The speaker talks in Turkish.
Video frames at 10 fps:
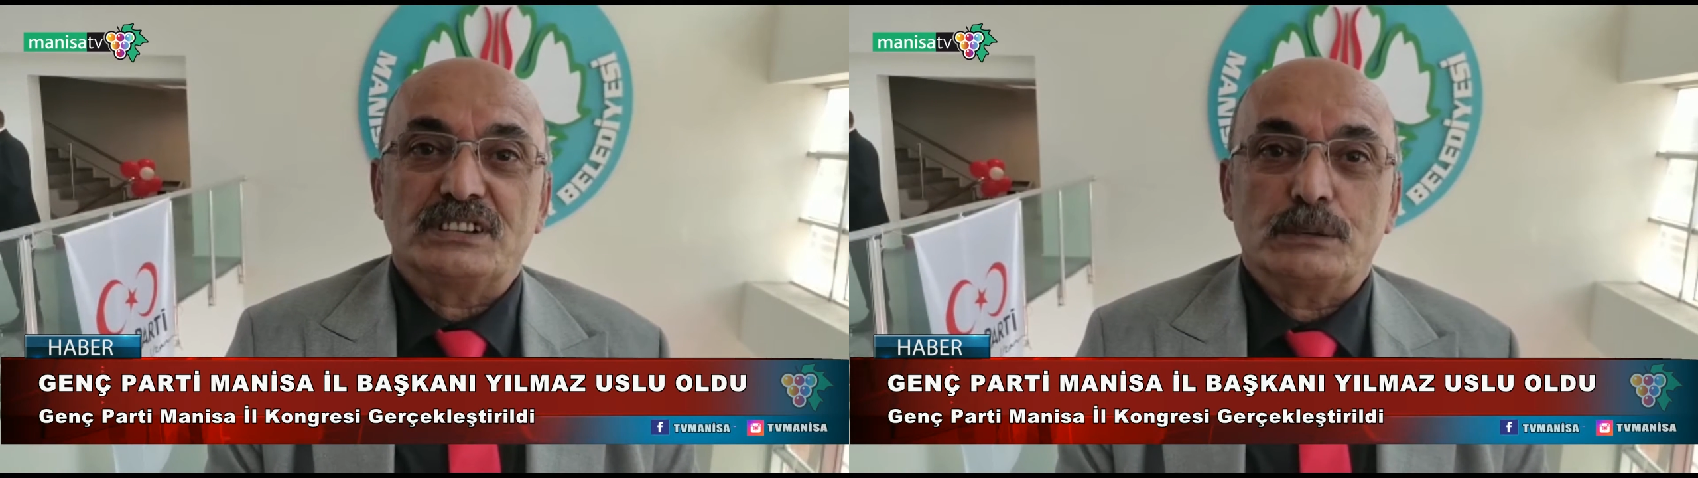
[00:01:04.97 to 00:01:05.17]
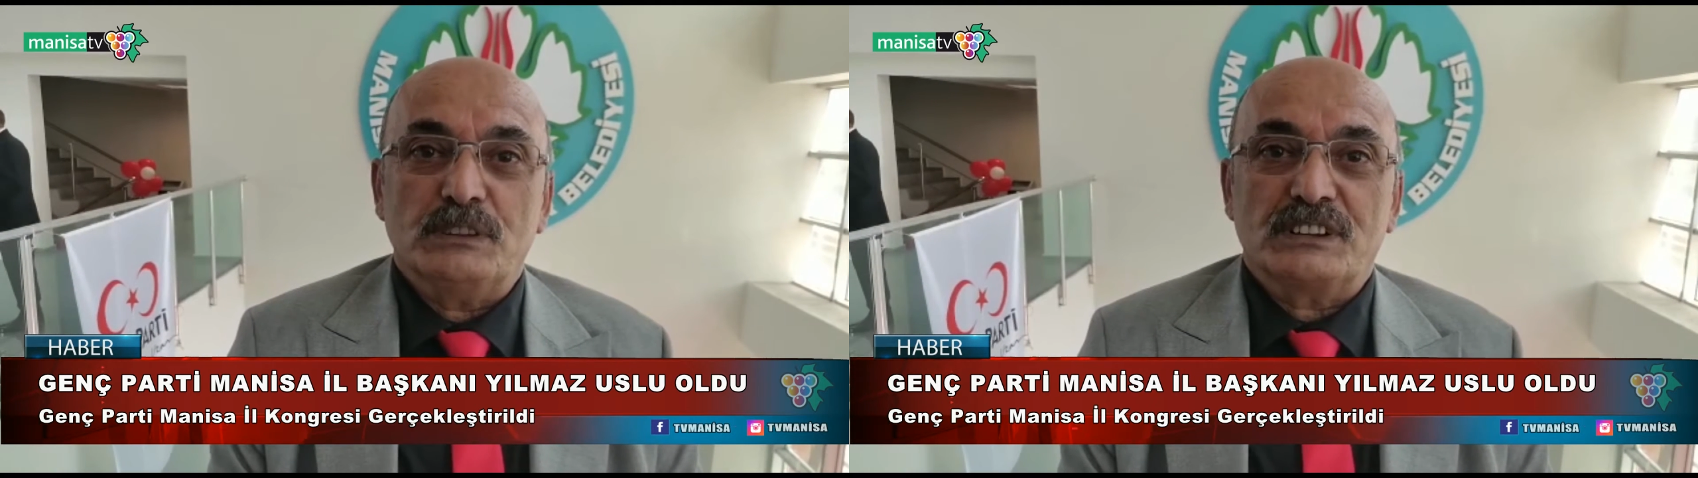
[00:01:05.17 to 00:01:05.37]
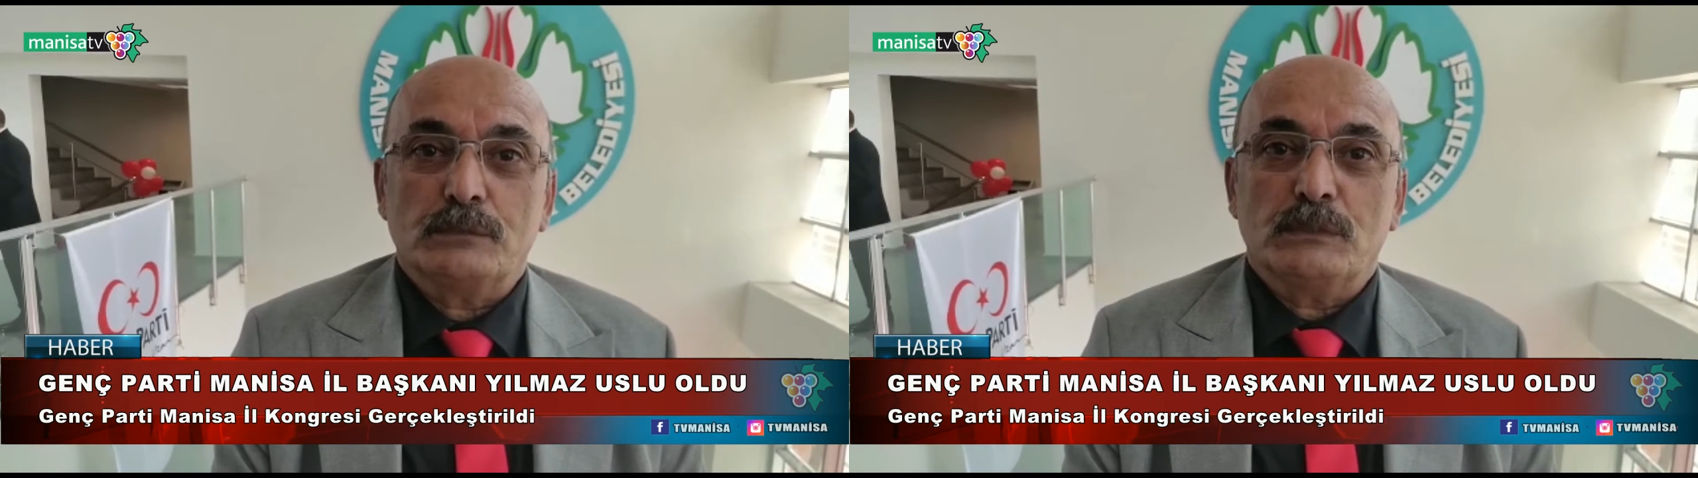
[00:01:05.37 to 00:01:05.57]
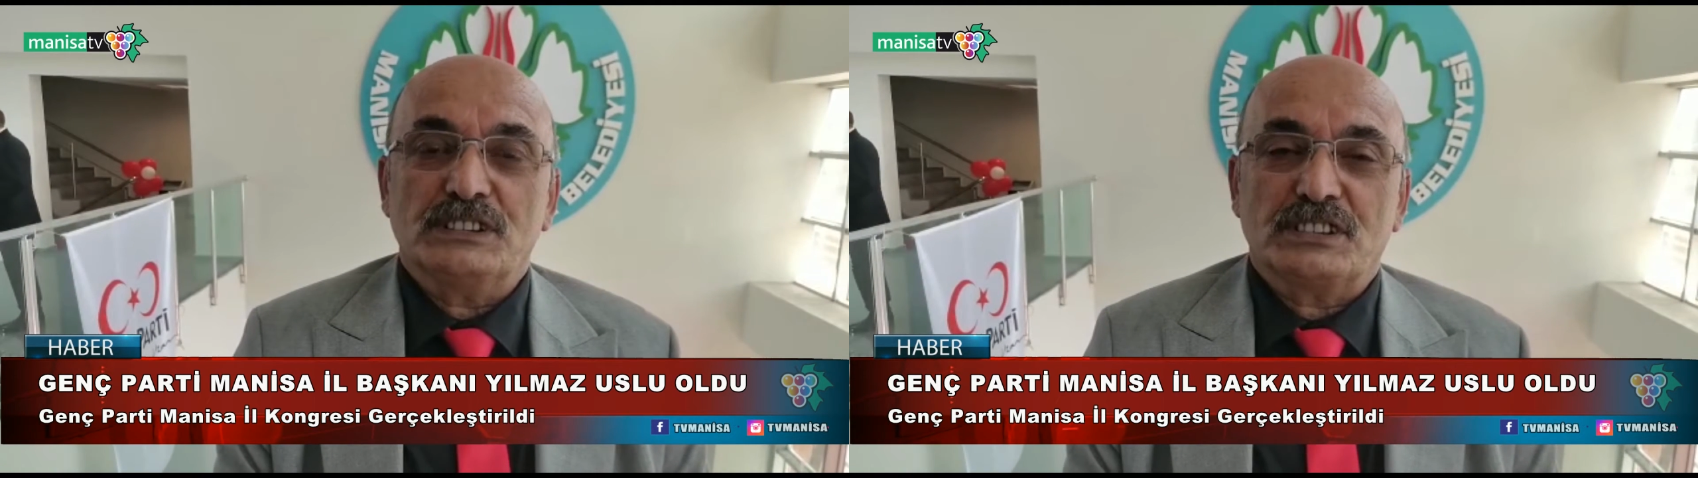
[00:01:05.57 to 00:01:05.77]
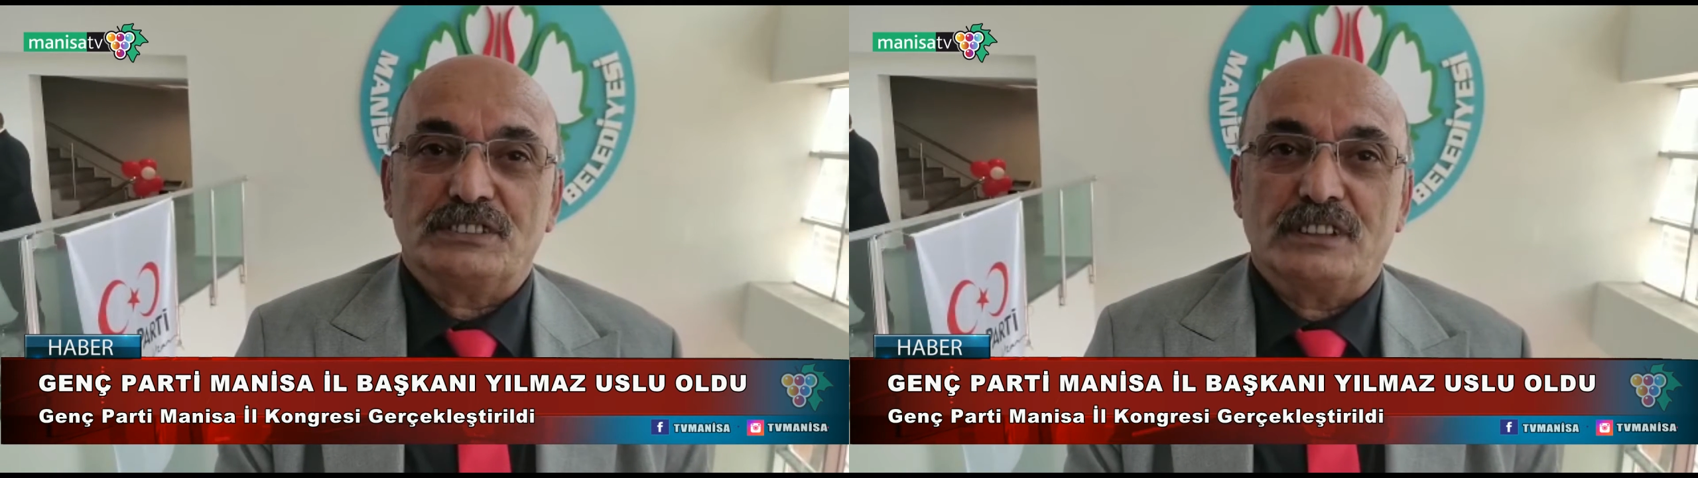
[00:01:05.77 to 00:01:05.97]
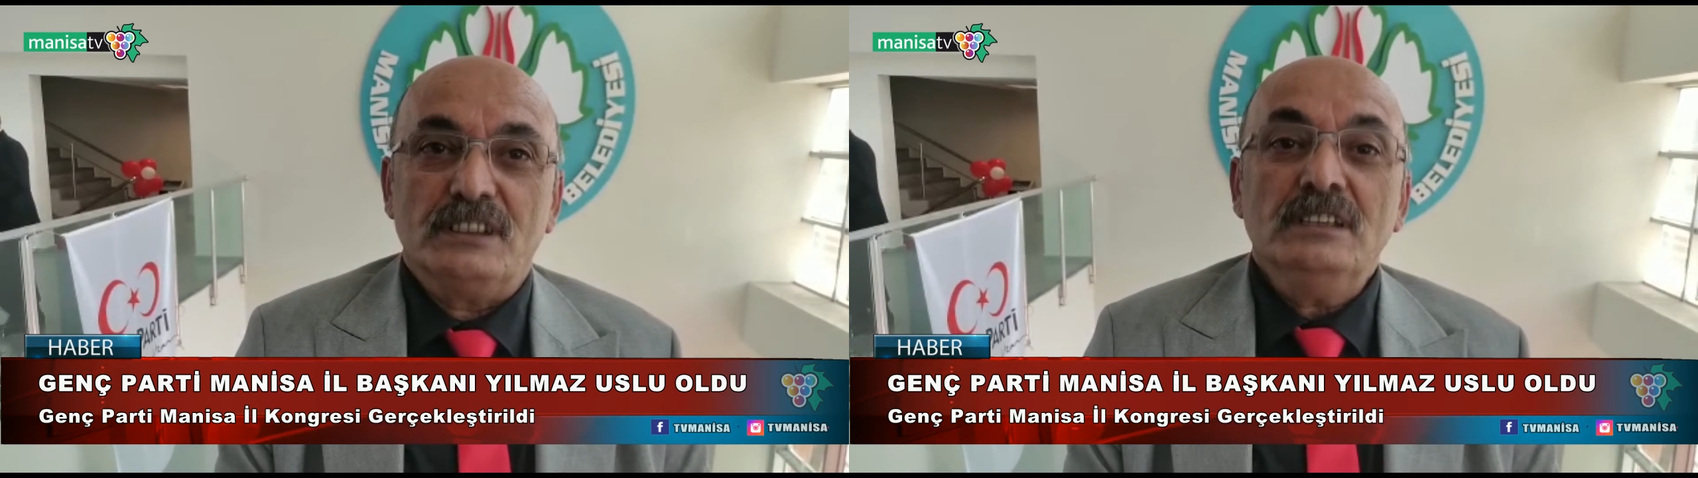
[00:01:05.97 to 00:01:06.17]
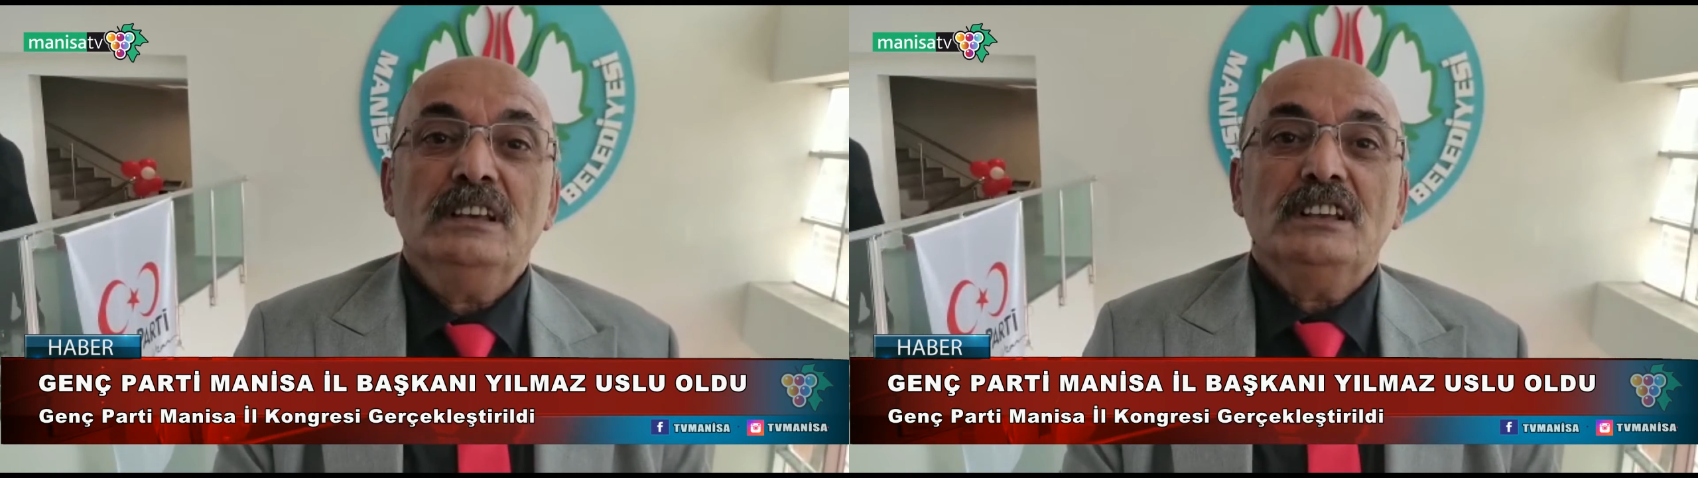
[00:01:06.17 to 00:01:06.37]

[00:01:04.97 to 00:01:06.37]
seçimlerde Manisa'nın da